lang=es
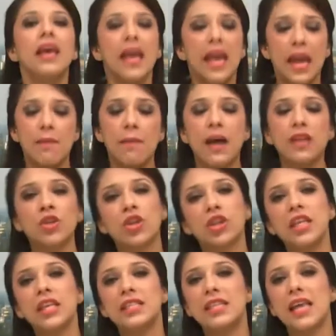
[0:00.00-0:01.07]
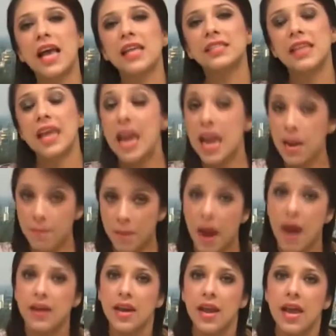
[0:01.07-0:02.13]
En más noticias, el
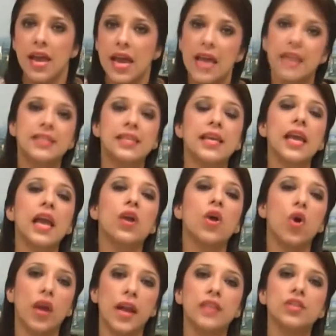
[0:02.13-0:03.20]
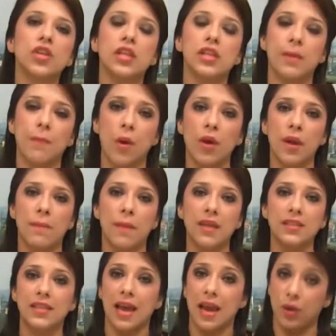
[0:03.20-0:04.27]
PAN exige al Congreso de
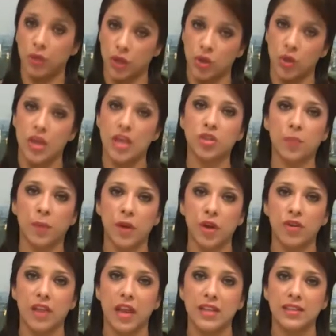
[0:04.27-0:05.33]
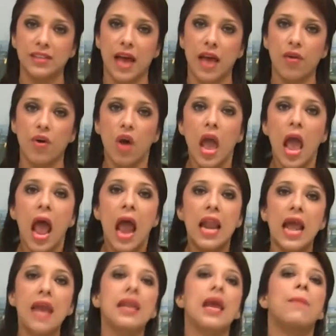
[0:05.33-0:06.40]
Tamaulipas y a la Auditoría Superior del Estado
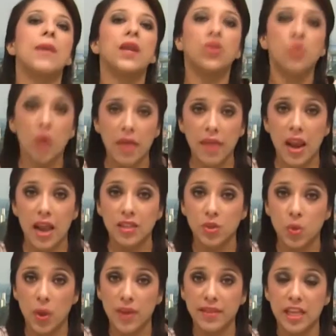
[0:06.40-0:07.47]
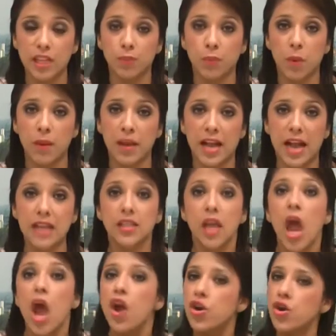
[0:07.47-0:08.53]
la reapertura de las cuentas públicas
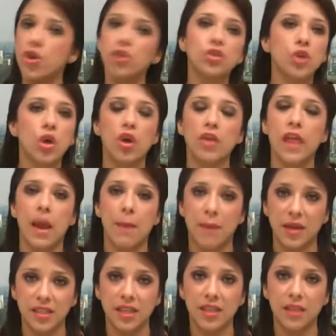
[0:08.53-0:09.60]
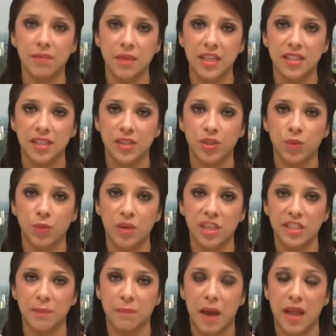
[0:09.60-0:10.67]
no solo de la pasada Administración
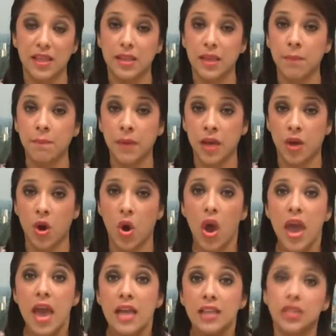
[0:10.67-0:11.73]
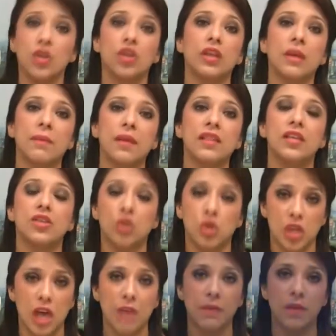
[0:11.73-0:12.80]
Municipal de Tampico, sino también de Ciudad